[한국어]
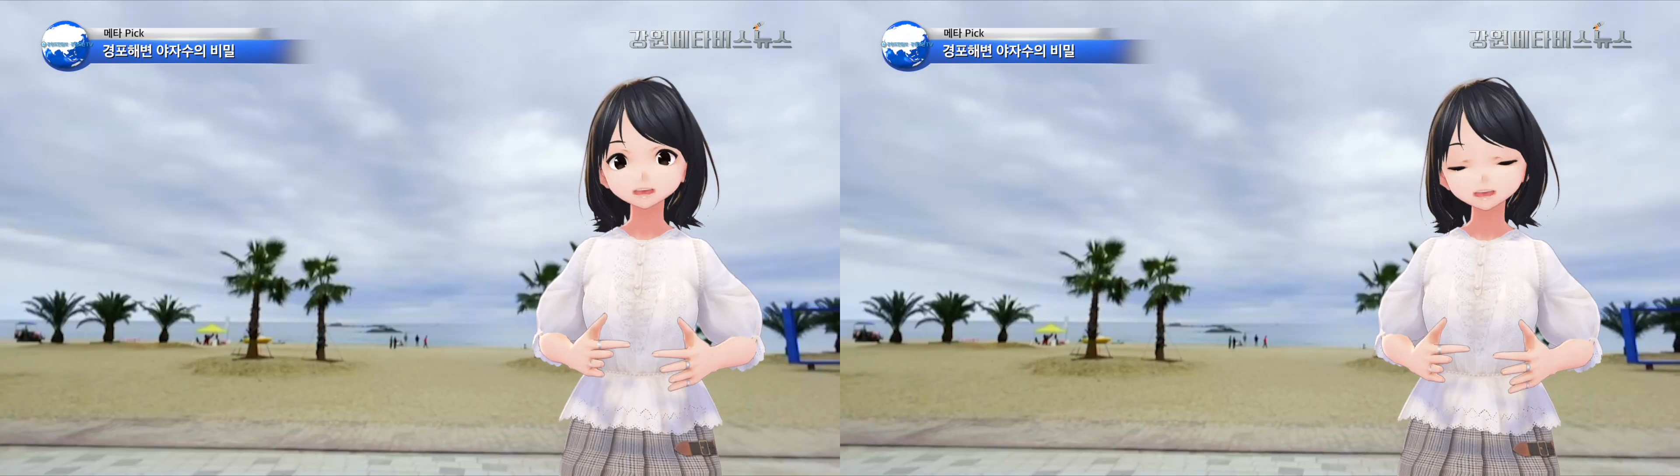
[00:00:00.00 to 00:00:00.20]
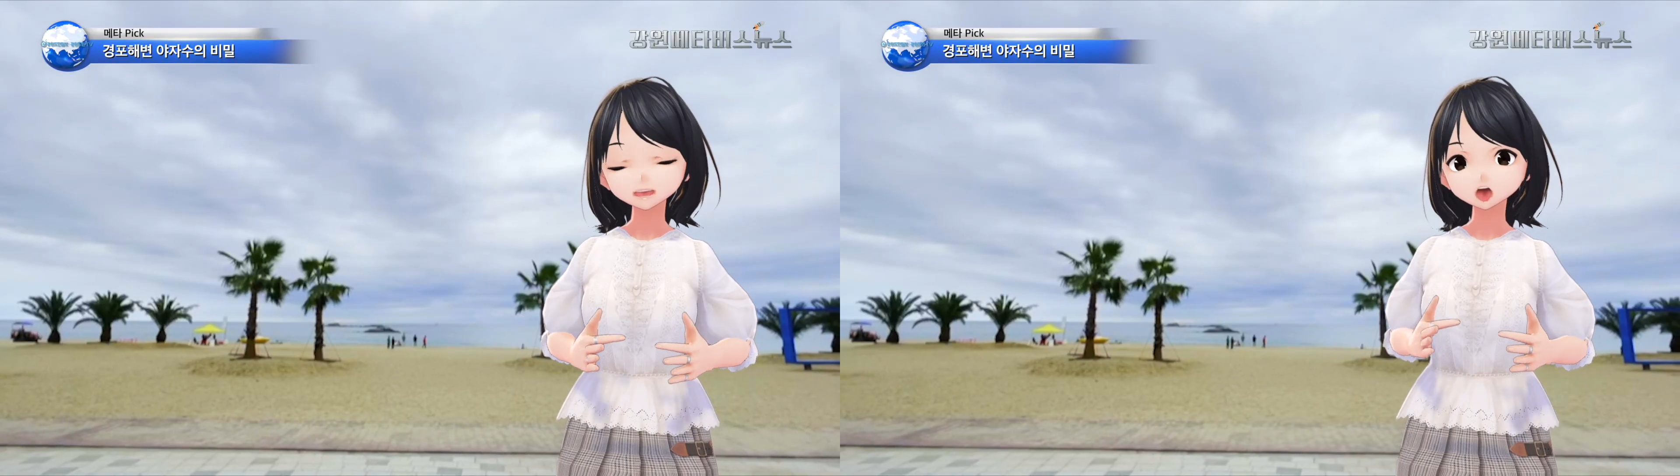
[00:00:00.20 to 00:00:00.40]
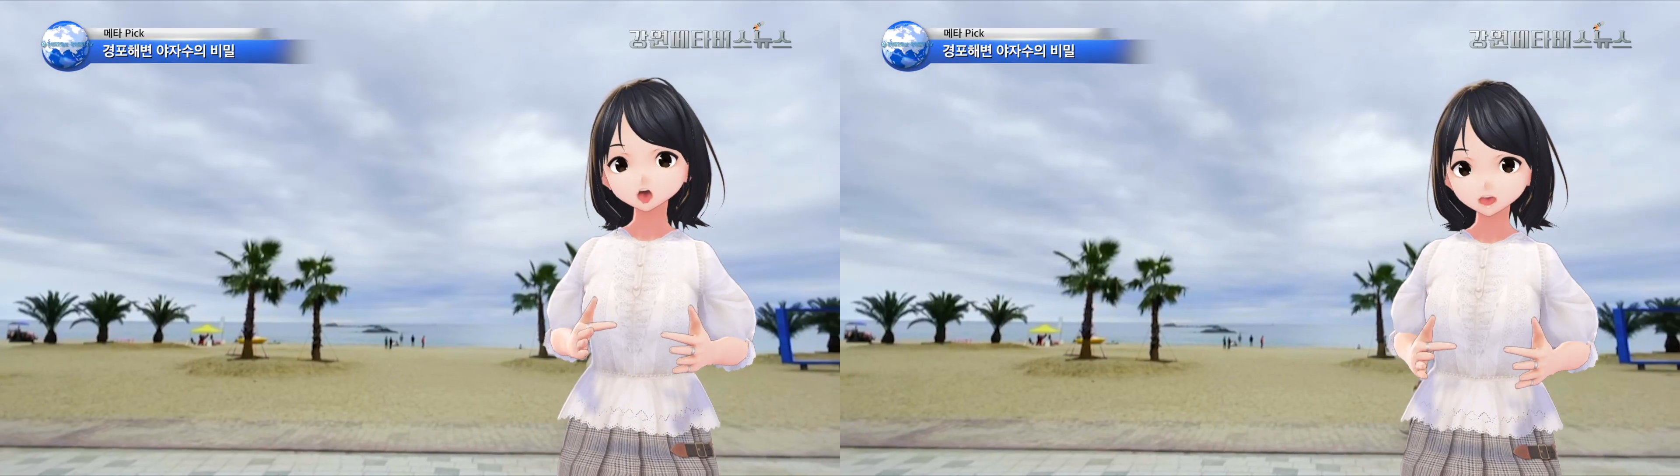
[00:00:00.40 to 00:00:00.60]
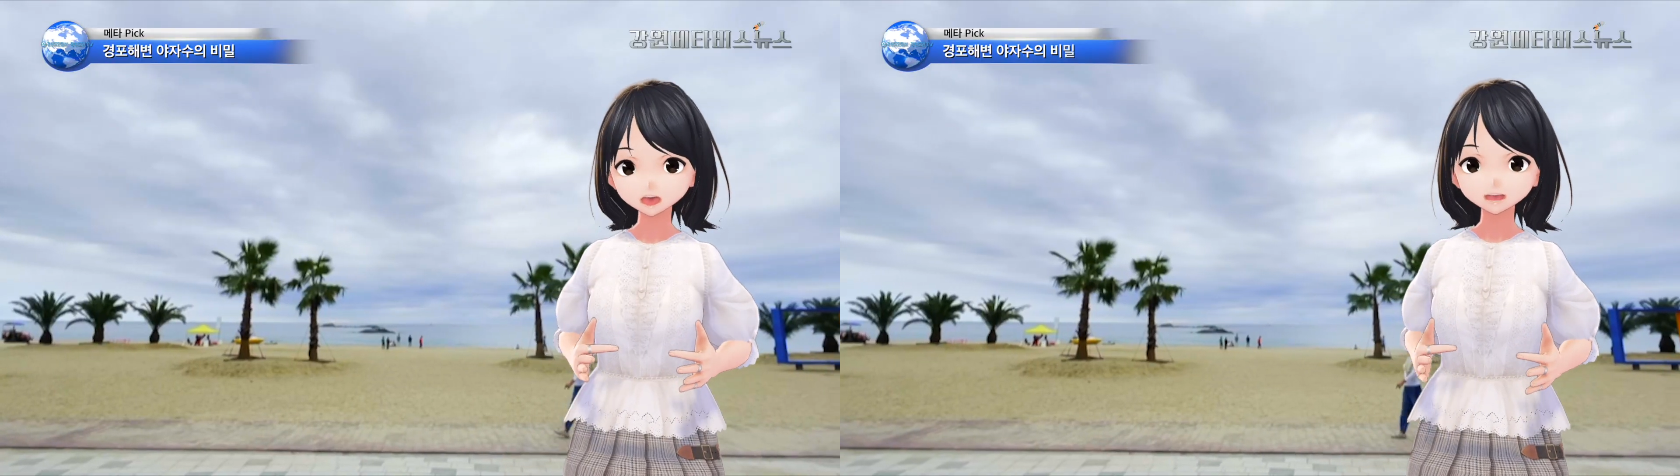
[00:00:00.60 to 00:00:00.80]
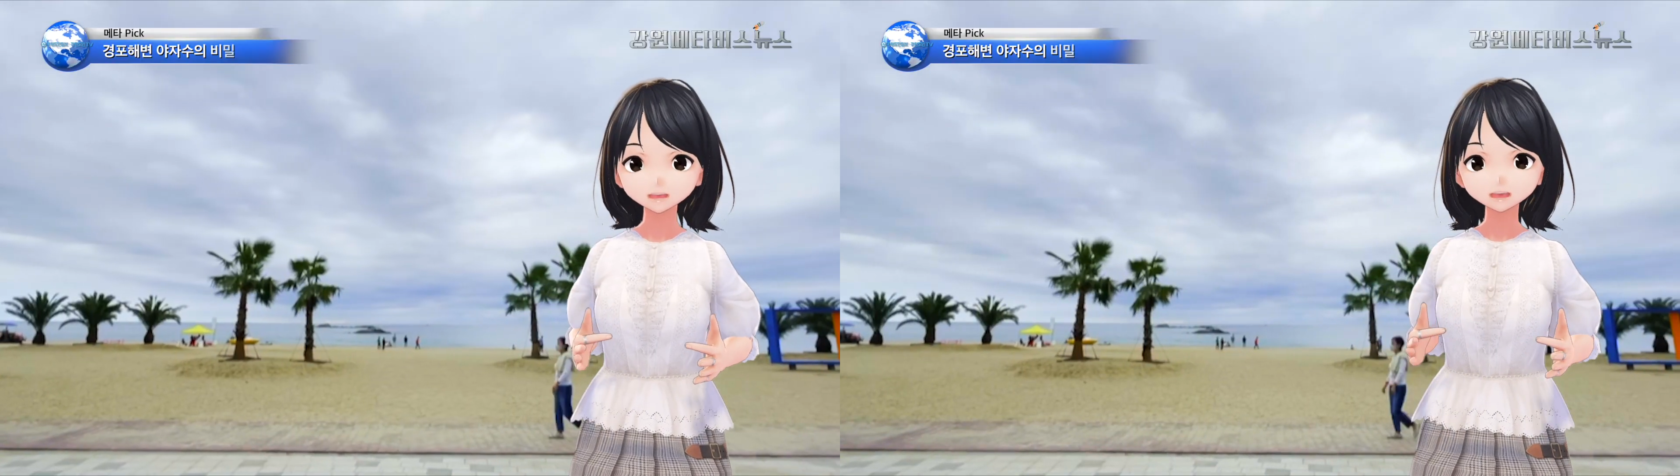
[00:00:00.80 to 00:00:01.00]

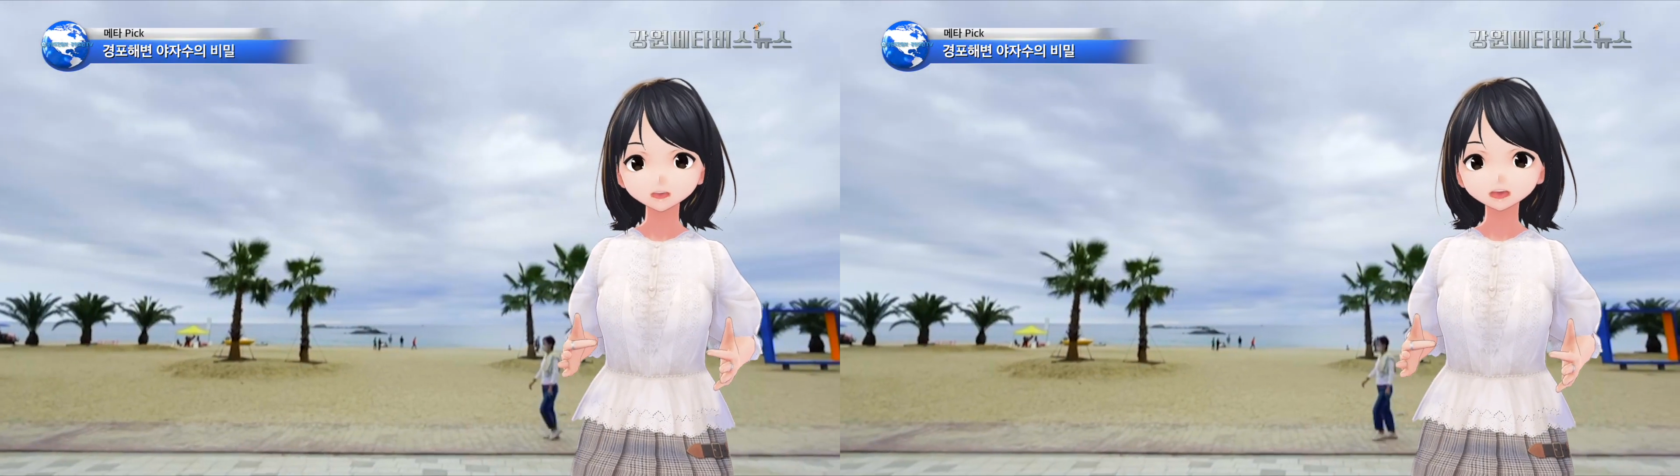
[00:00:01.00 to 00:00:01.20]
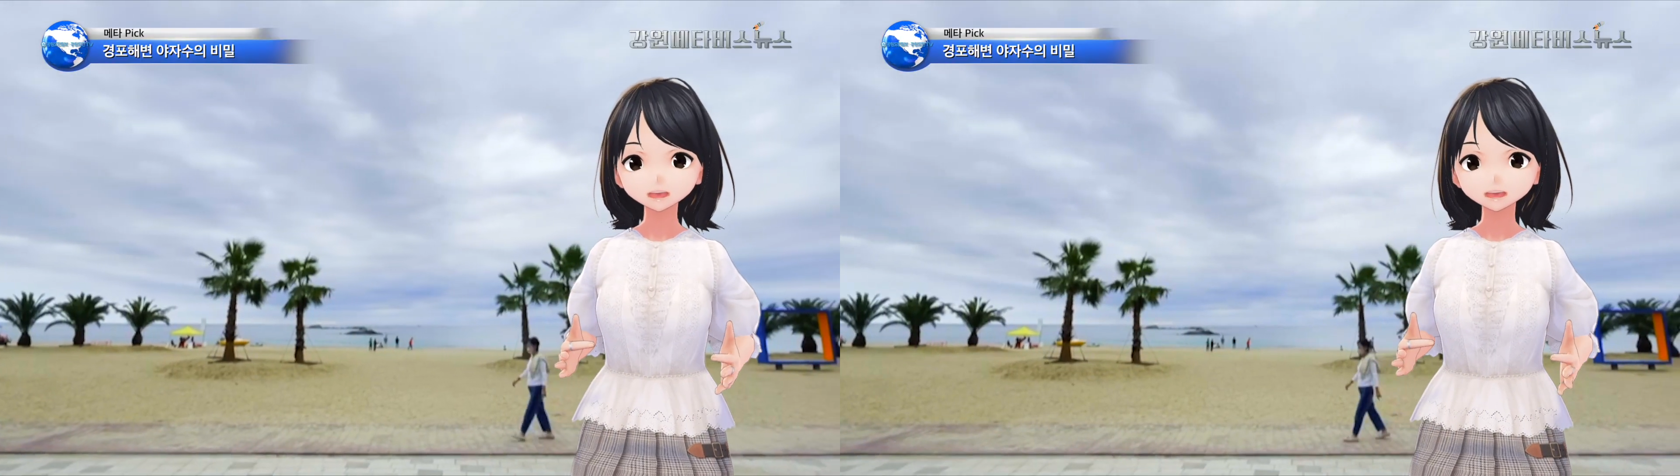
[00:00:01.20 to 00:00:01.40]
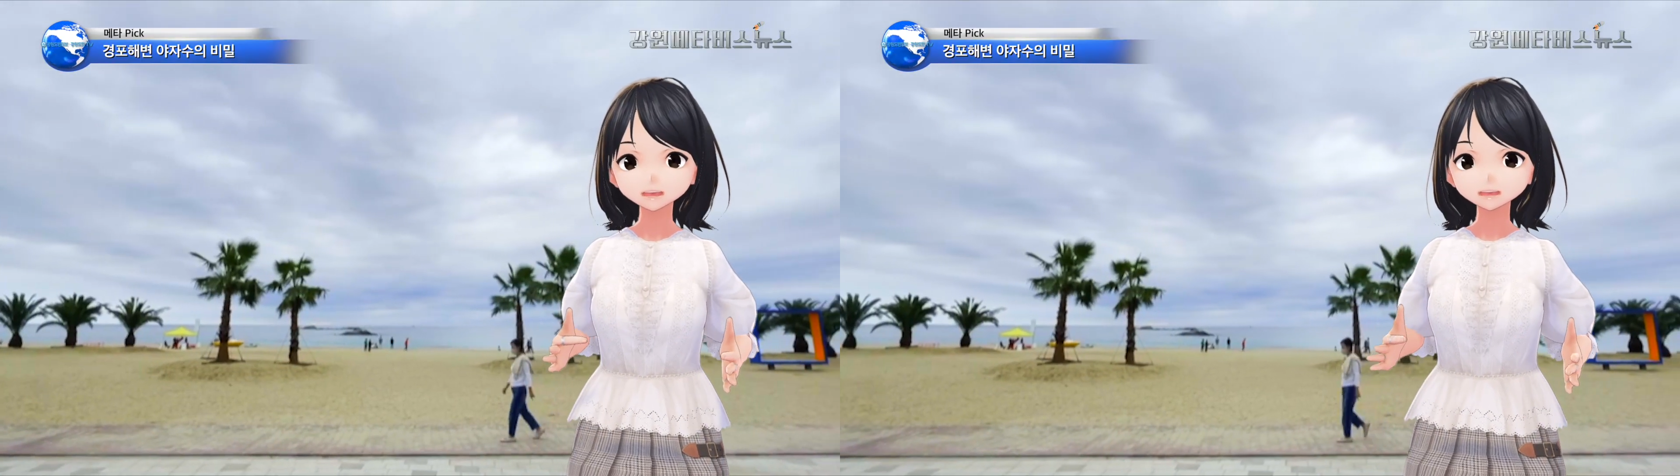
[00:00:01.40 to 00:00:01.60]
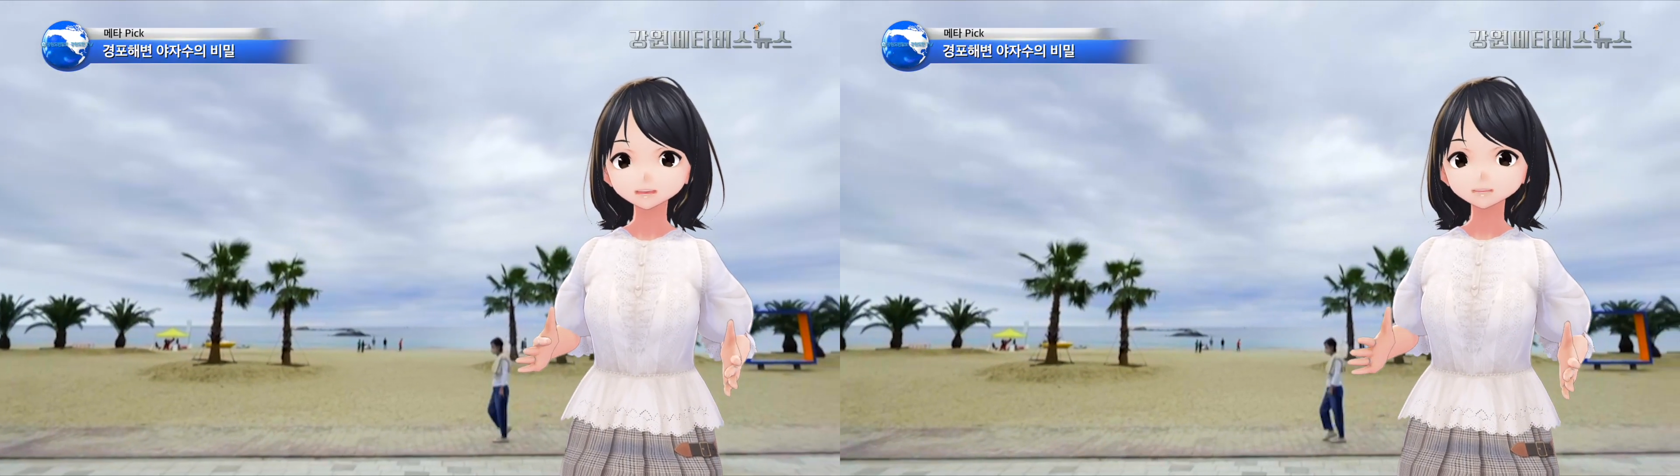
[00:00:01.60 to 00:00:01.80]
강릉시는 코로나19로